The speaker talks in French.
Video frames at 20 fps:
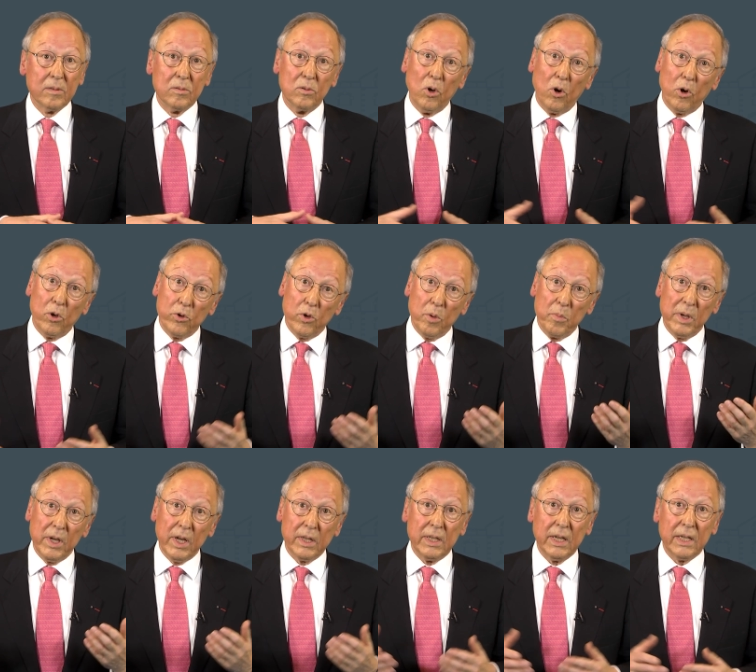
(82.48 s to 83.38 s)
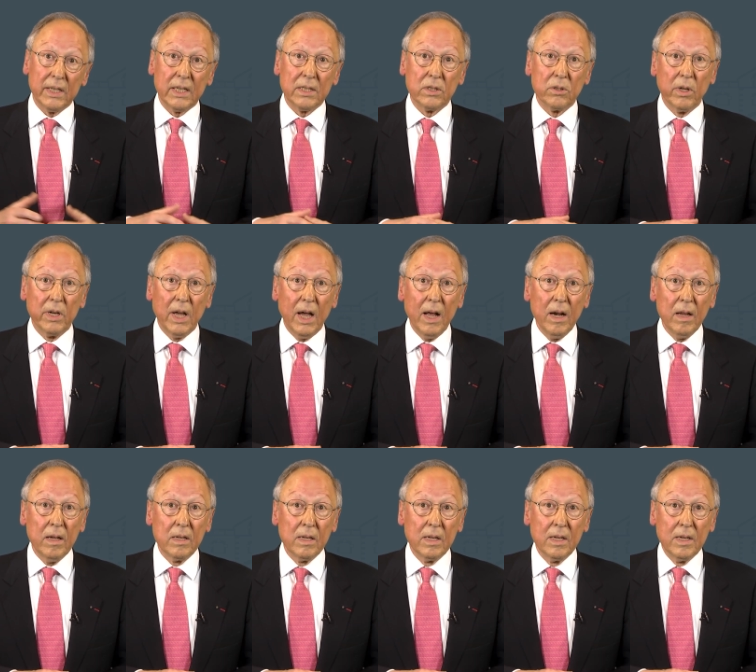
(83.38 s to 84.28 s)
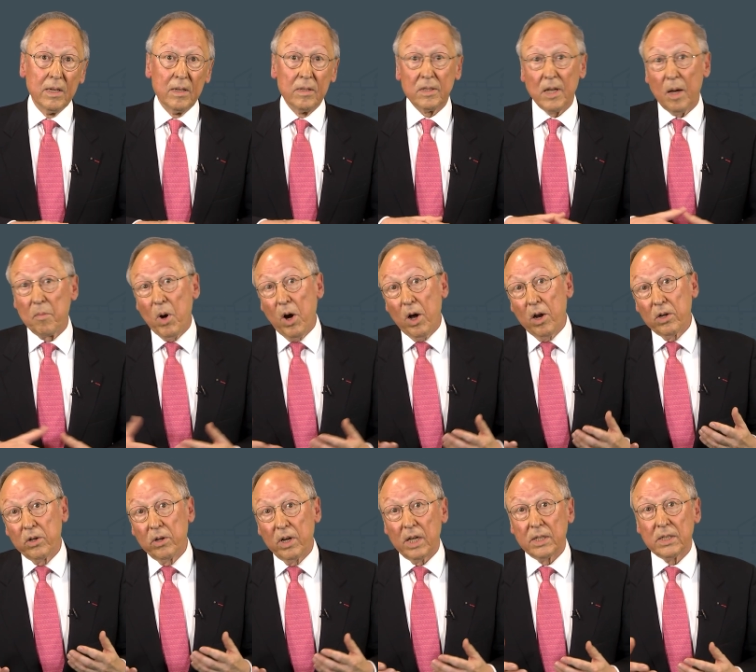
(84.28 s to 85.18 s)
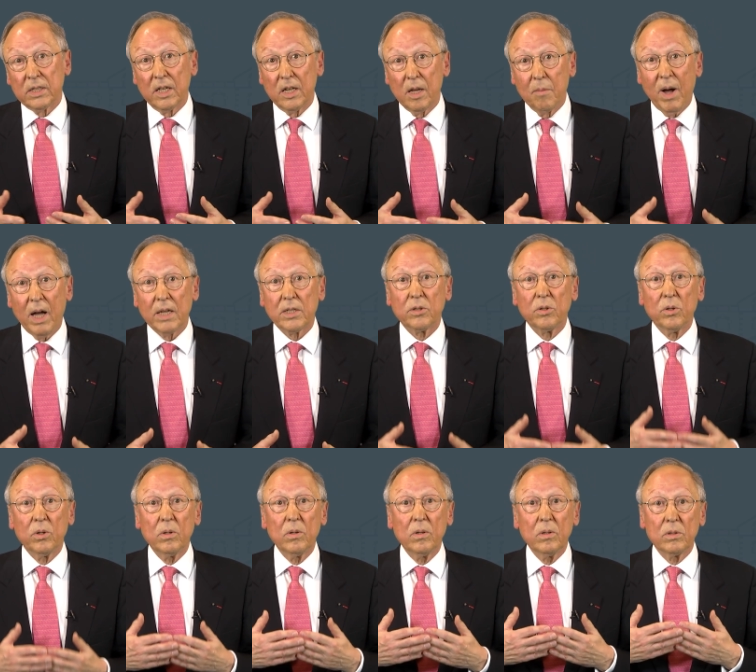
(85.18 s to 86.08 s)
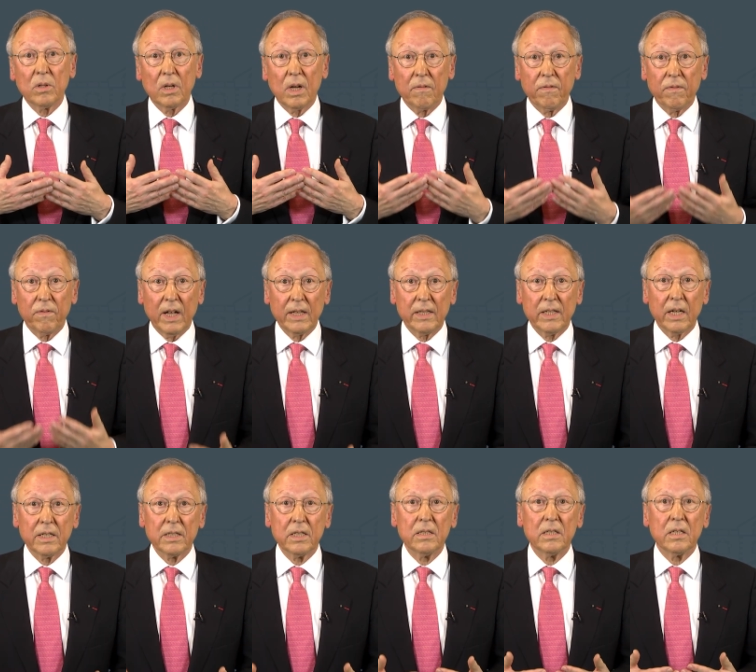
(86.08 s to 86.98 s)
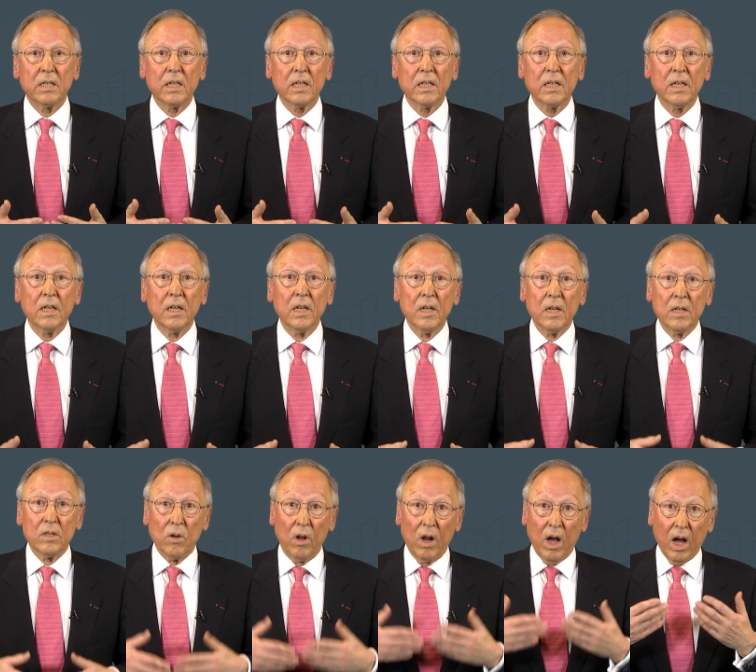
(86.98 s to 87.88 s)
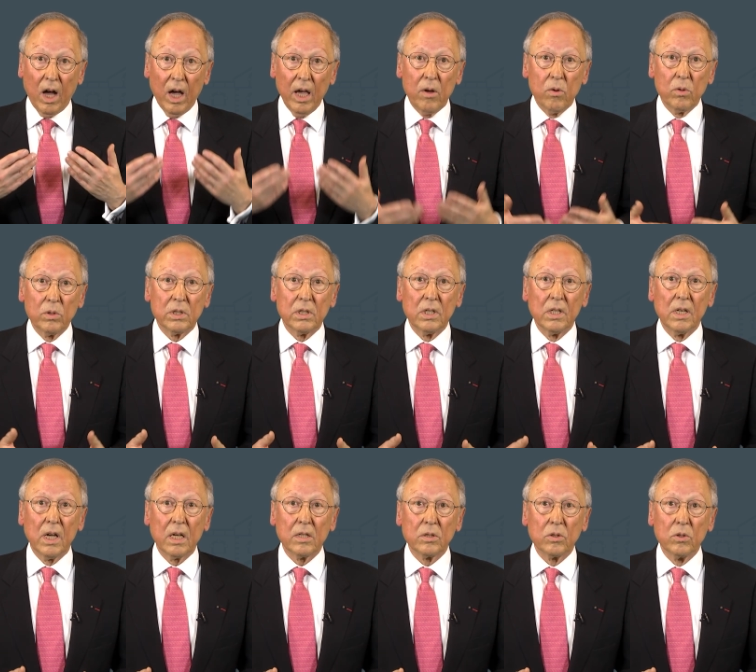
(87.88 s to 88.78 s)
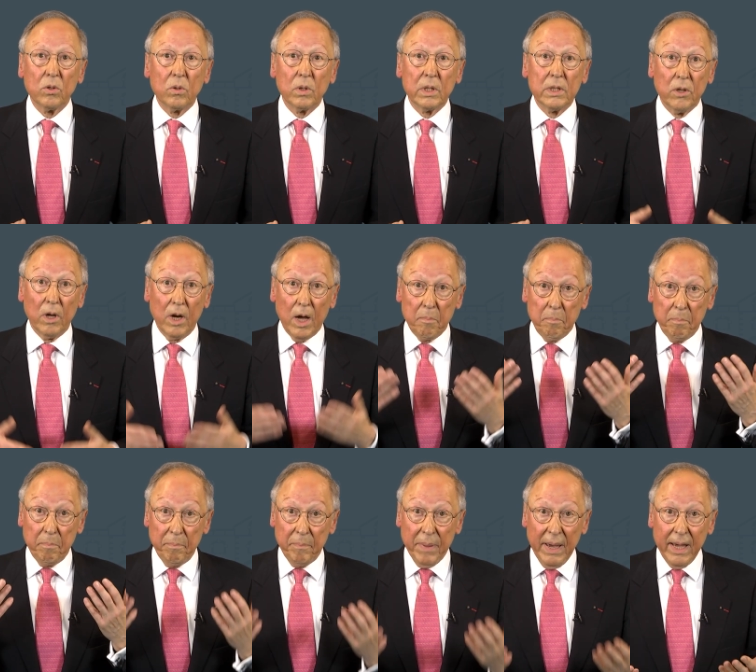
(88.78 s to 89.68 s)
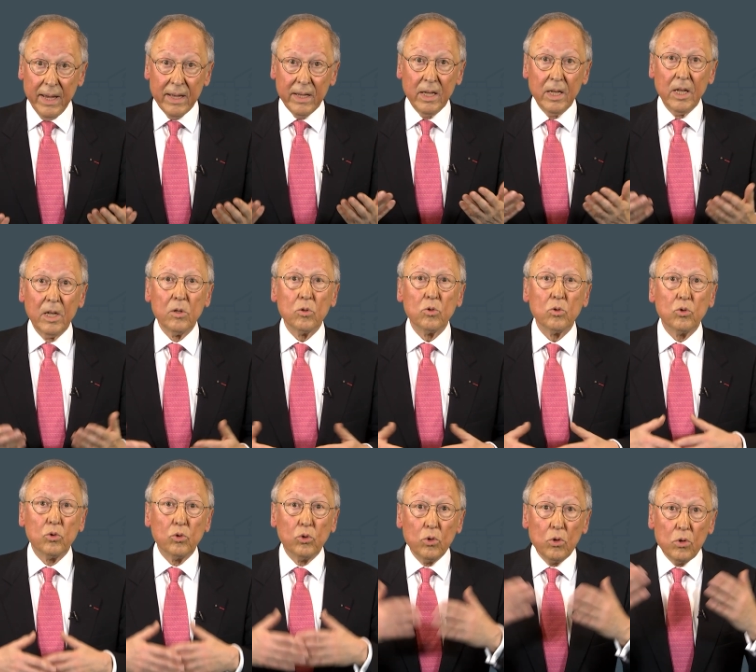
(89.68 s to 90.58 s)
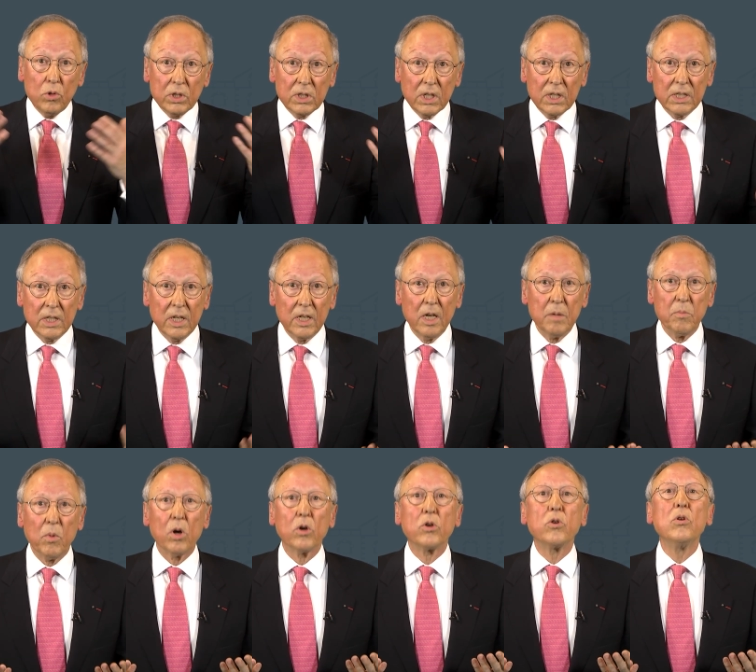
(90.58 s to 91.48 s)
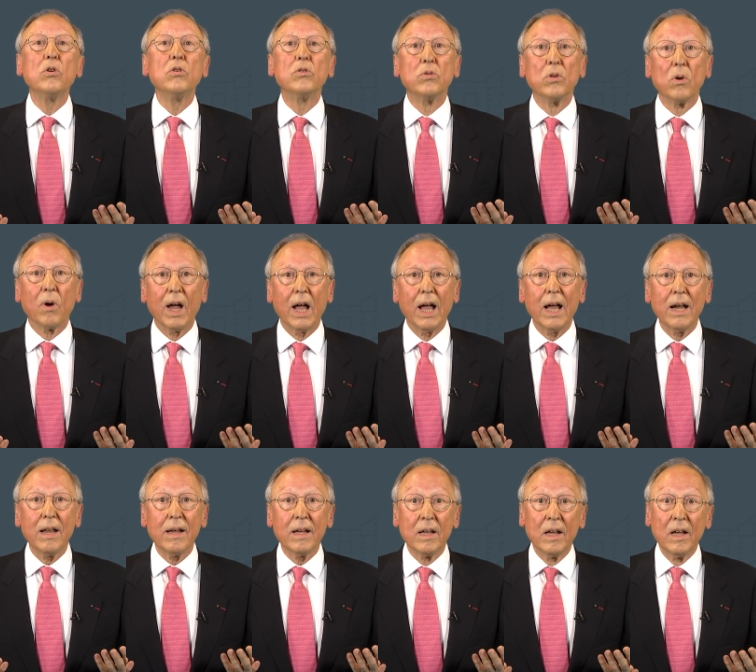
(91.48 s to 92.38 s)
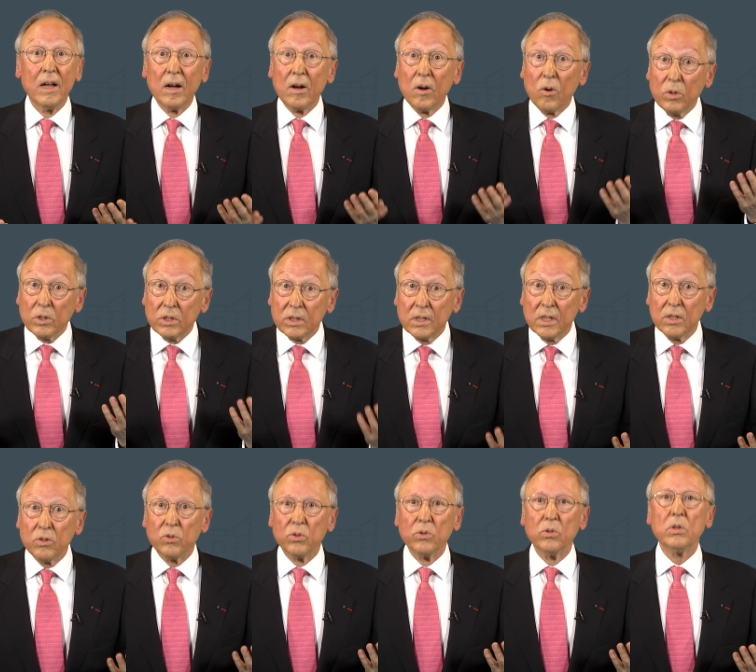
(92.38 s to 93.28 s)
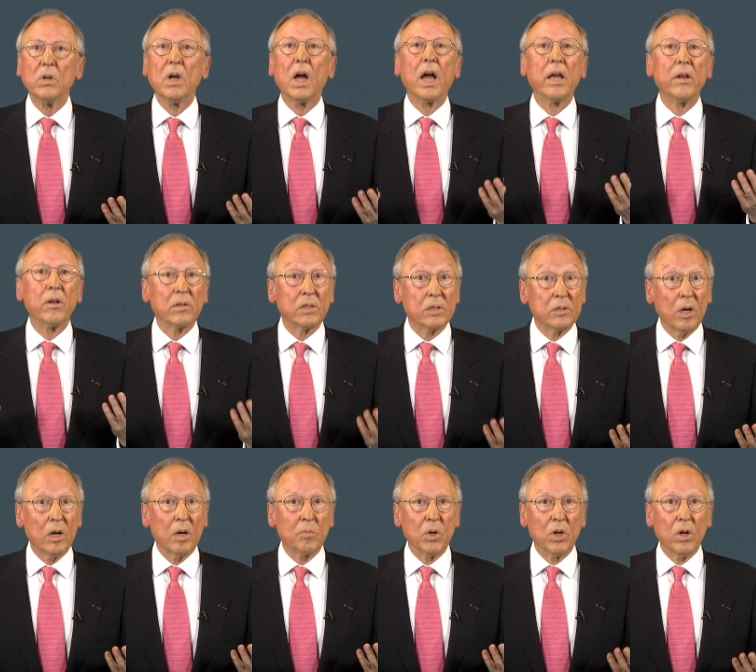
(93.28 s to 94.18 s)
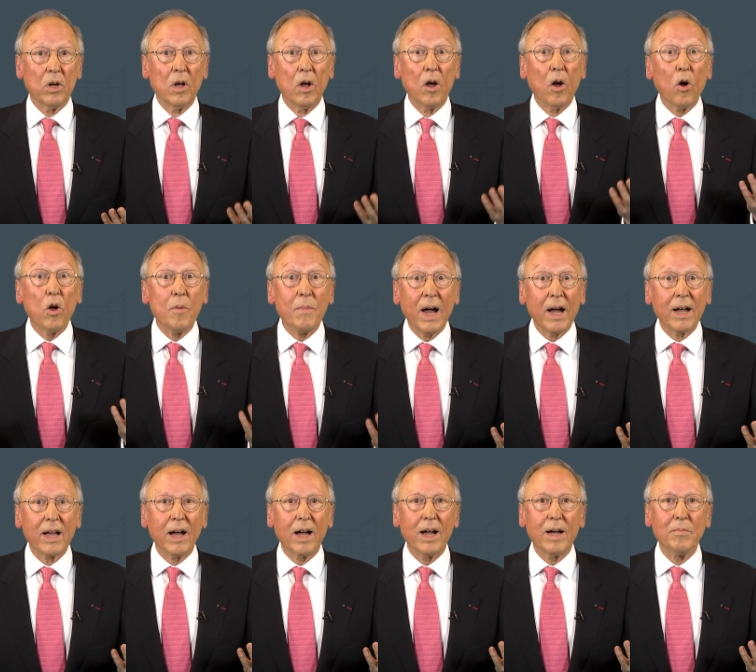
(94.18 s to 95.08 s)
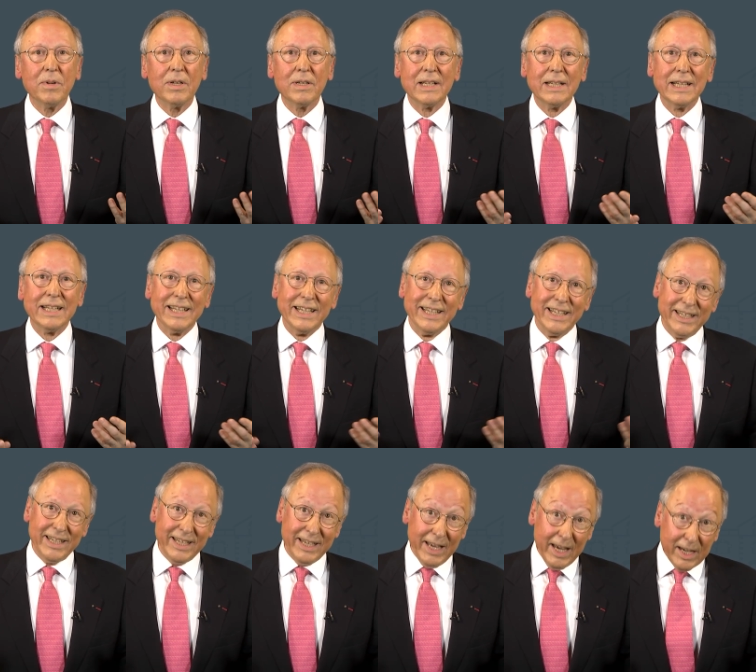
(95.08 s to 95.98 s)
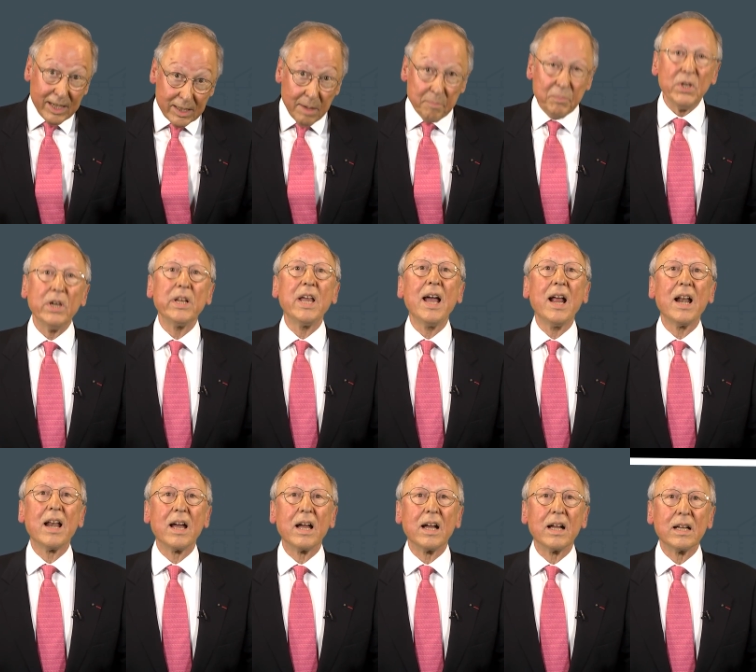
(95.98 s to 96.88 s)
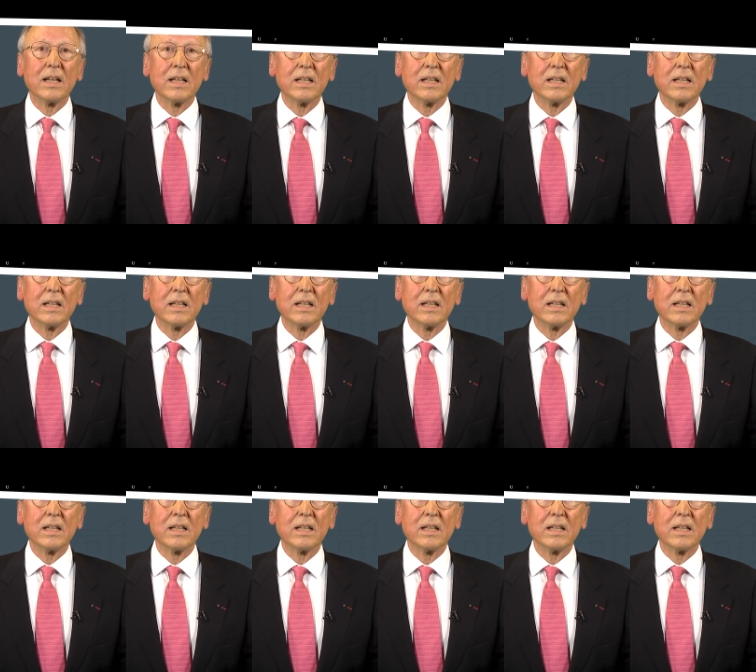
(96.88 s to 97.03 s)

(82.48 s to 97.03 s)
de renommée internationale, symbole de la célébration, de la fraternité, de la réconciliation et de la paix, tous ces éléments culturels constituent un ensemble remarquable et exceptionnel.